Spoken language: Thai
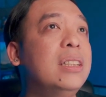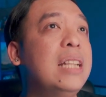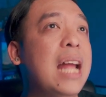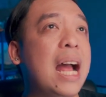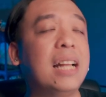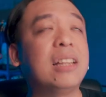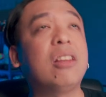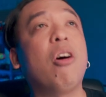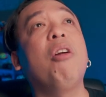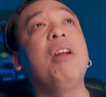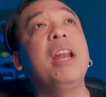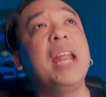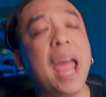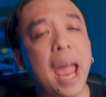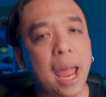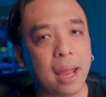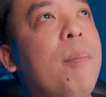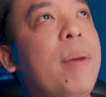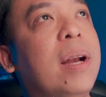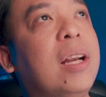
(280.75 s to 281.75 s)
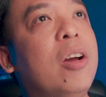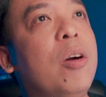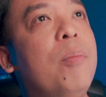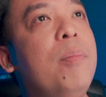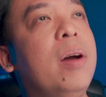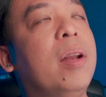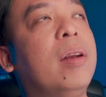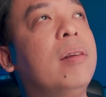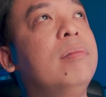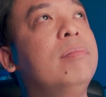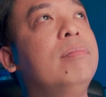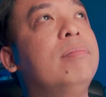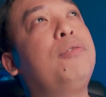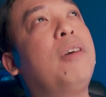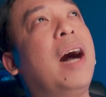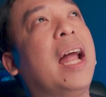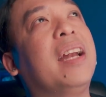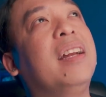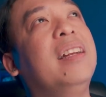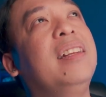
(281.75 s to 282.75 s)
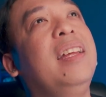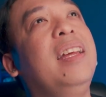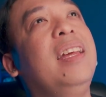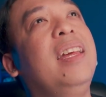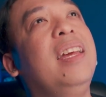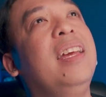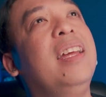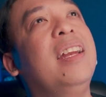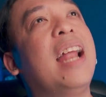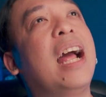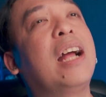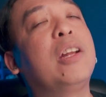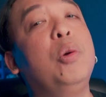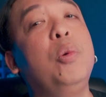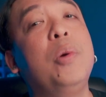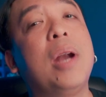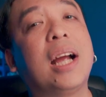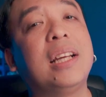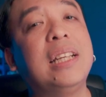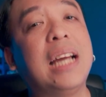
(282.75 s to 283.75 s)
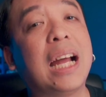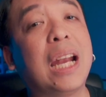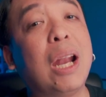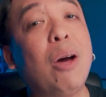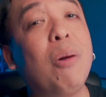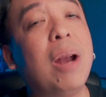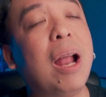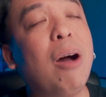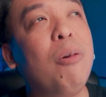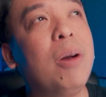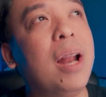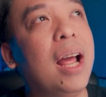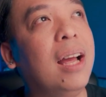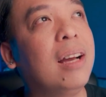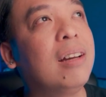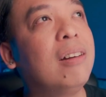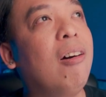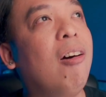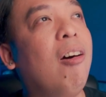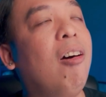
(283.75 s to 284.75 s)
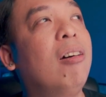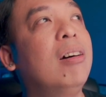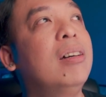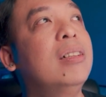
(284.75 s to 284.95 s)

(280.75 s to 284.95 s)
ณตอนนี้มันก็เหมือนฝันที่นักดูหนังอย่างเราเรานะ ก็